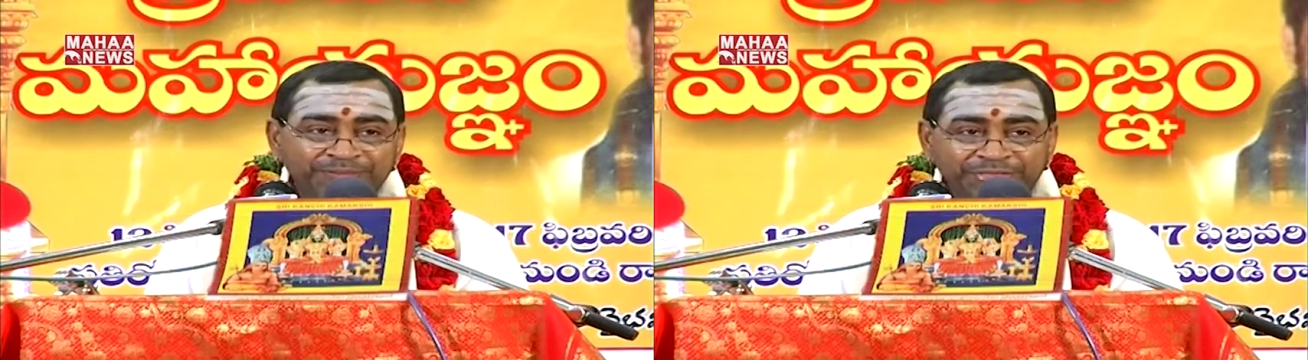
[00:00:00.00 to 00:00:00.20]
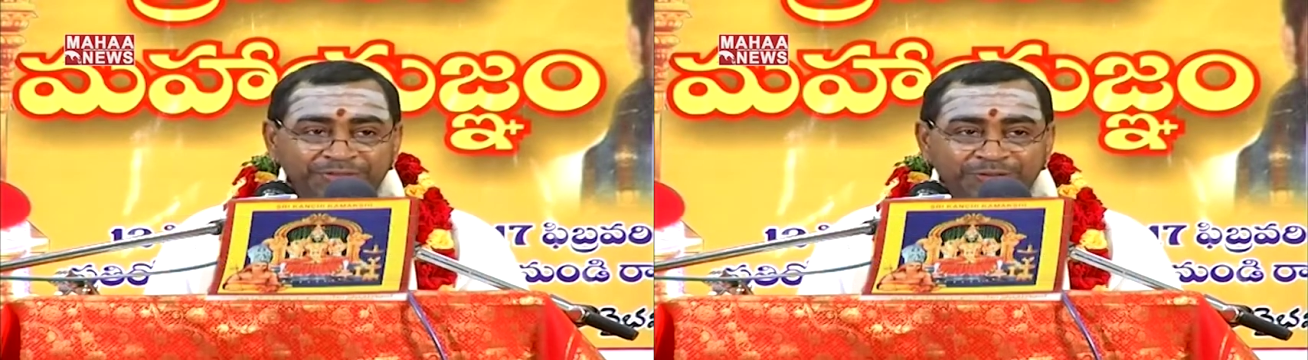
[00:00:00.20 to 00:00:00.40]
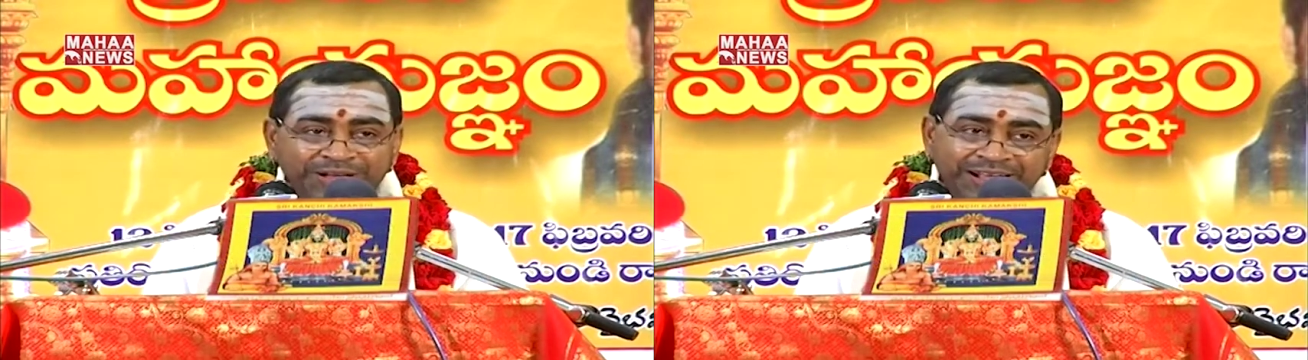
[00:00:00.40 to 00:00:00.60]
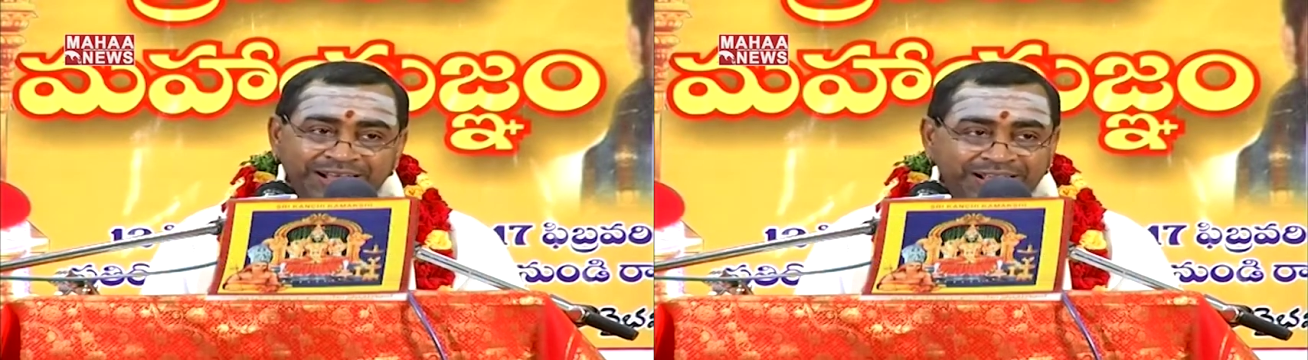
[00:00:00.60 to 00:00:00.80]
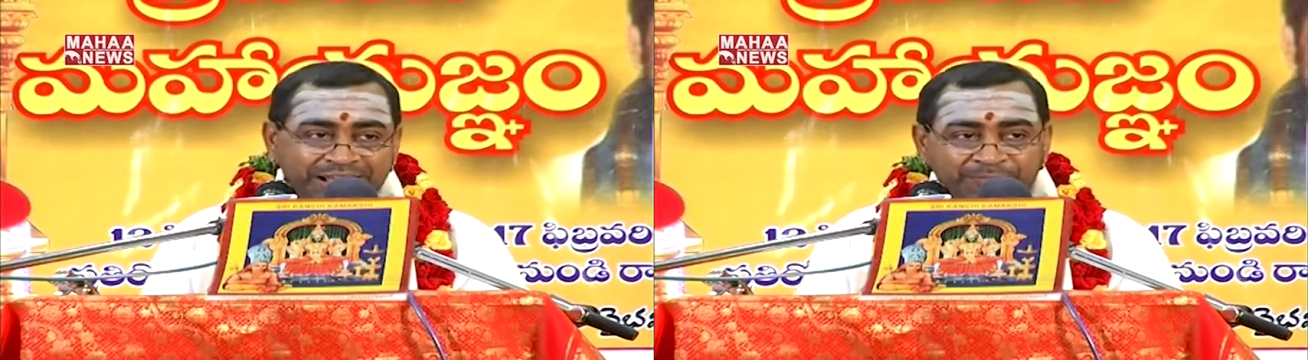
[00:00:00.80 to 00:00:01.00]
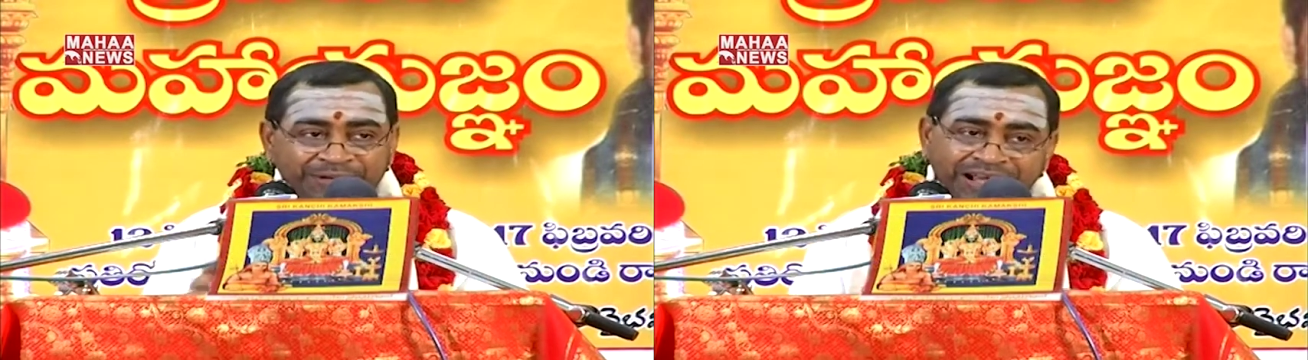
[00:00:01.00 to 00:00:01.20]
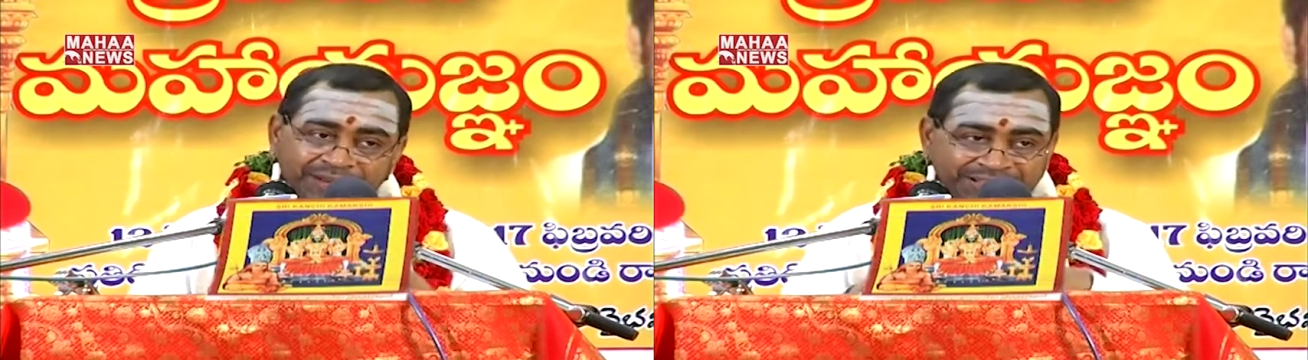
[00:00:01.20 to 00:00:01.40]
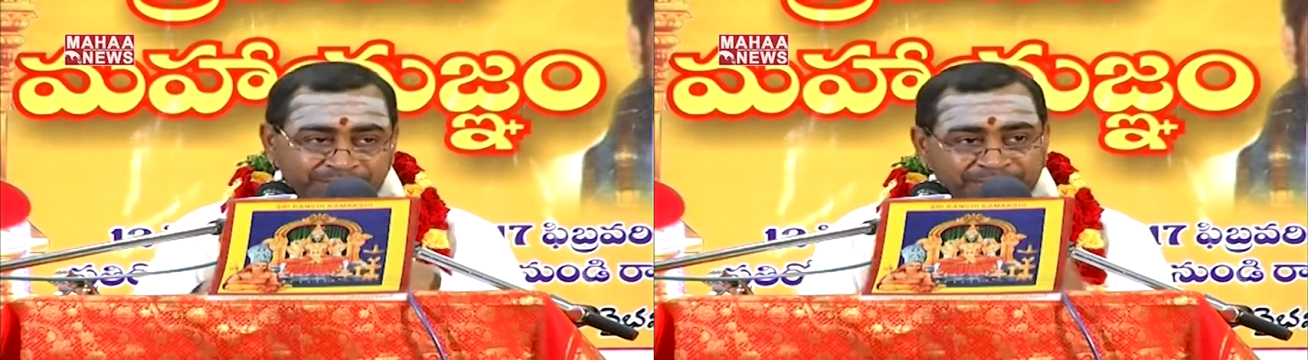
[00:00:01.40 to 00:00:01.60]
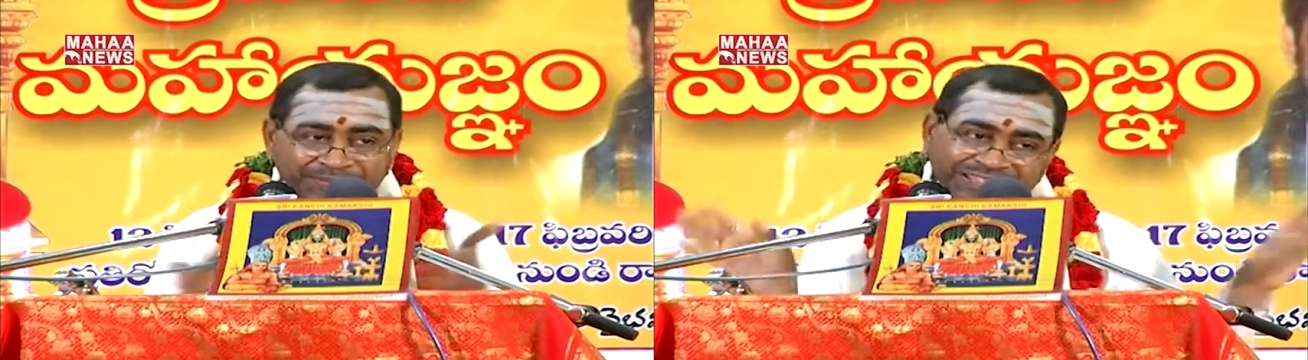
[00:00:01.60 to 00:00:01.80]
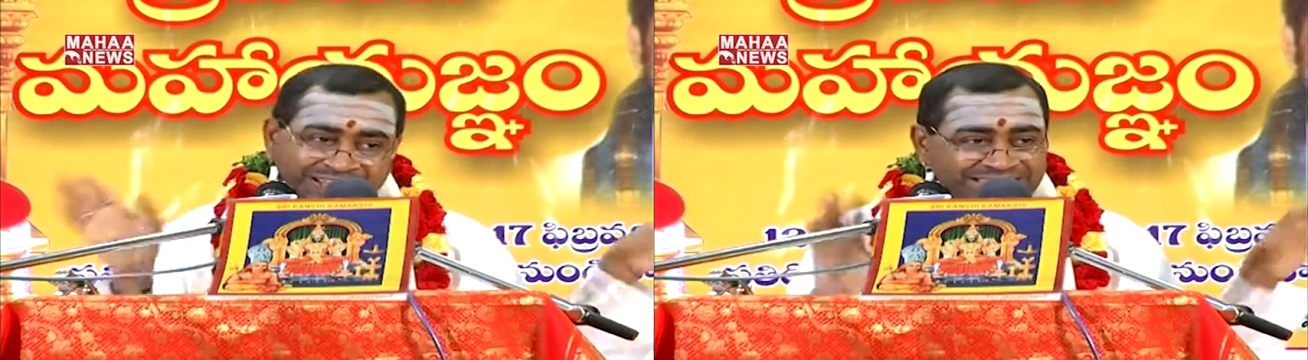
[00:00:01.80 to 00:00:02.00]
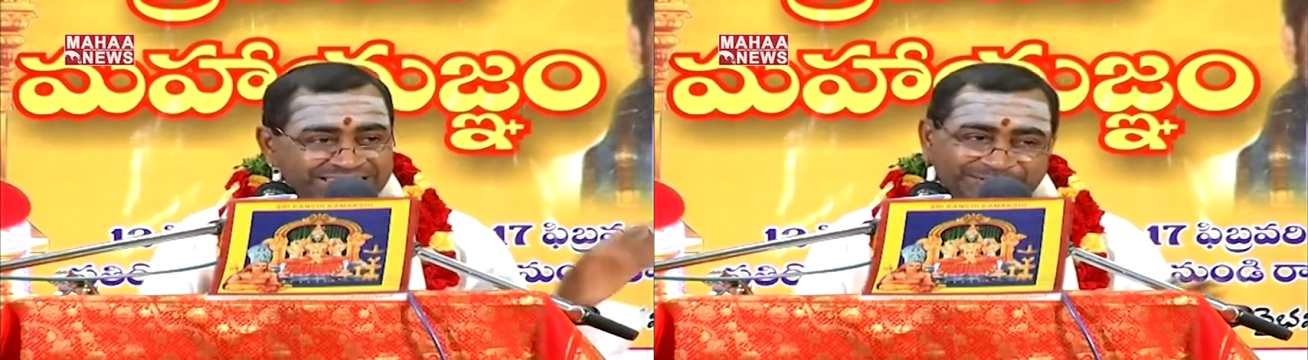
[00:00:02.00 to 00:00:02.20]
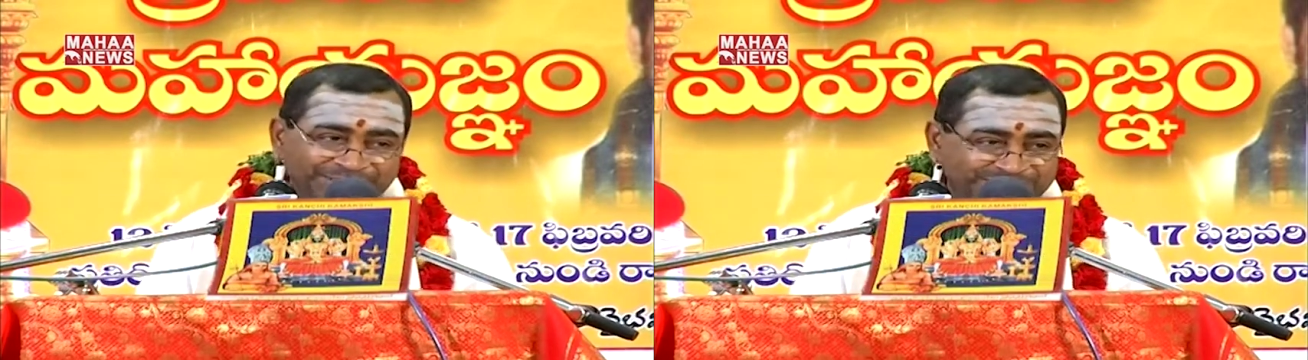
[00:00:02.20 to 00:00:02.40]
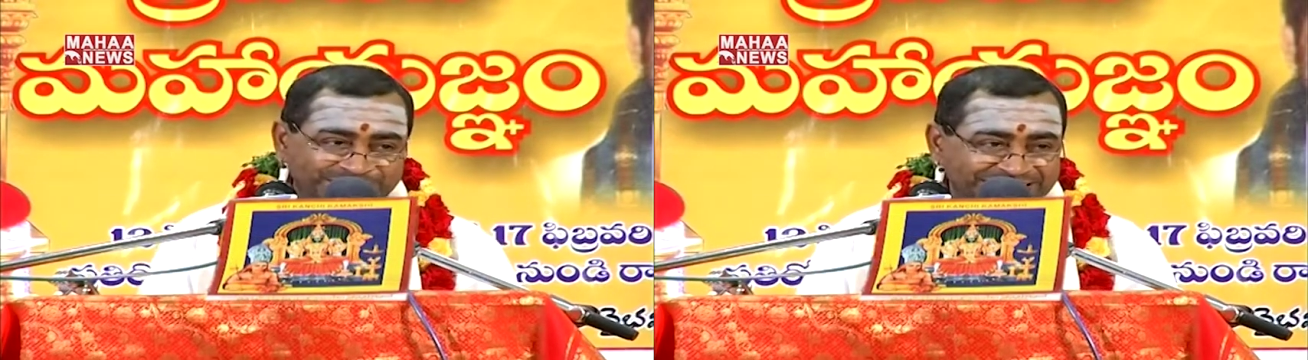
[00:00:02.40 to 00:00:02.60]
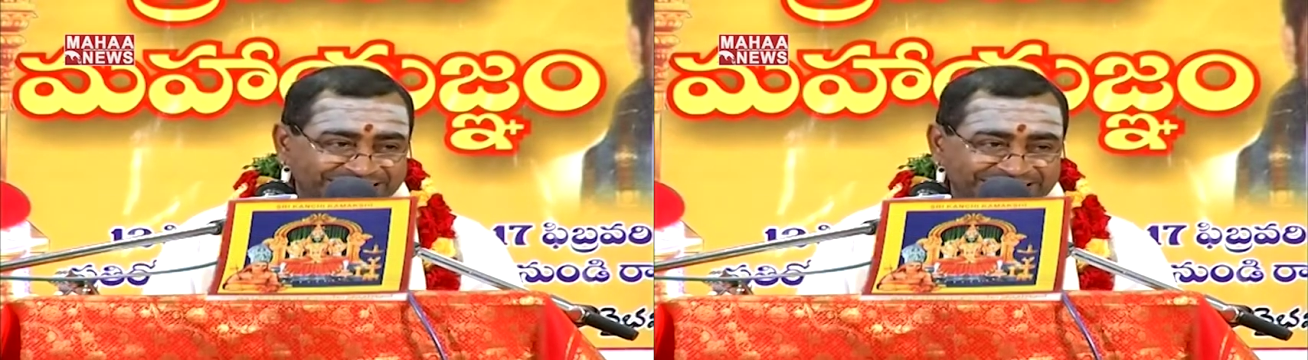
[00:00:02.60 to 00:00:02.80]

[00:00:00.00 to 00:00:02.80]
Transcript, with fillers: మొత్తం ఒక్క కల్పకాలం అయితే ప్రపంచం నశించిపోతుంది